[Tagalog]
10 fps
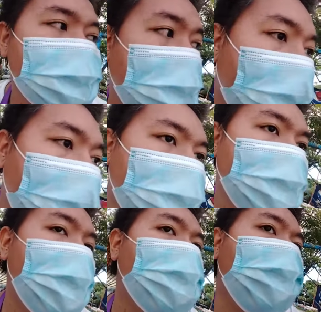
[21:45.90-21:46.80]
pangarap
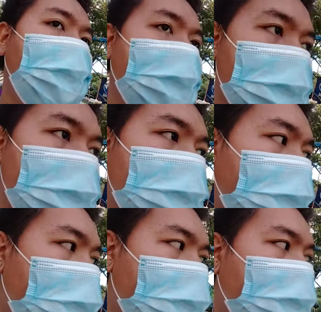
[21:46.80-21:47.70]
na ko guys
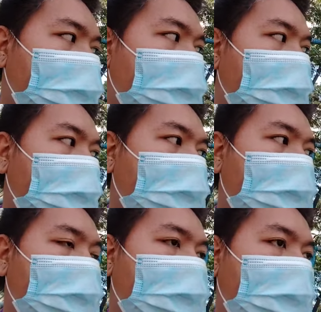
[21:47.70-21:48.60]
na
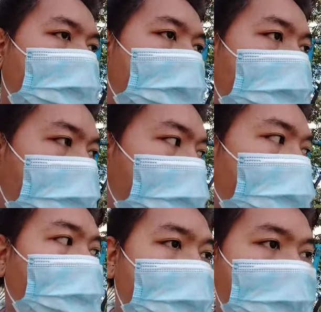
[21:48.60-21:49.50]
gusto
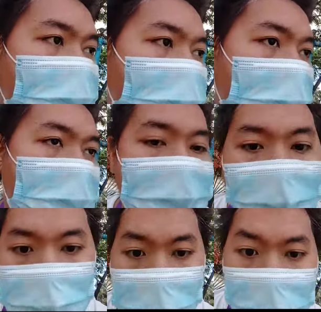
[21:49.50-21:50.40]
ko maghimo og
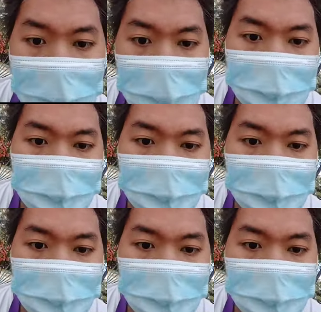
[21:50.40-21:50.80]
memory